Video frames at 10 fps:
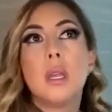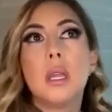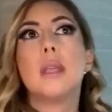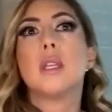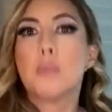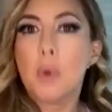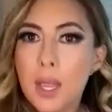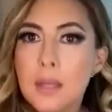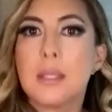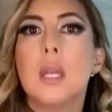Y
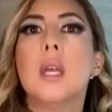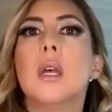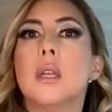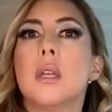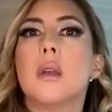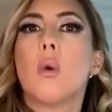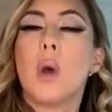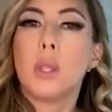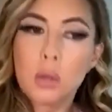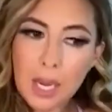después
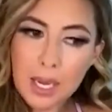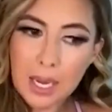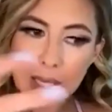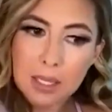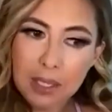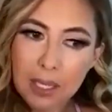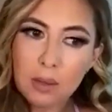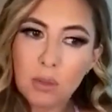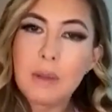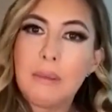cuando ya llegas a
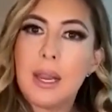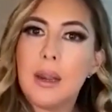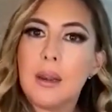cierto nivel,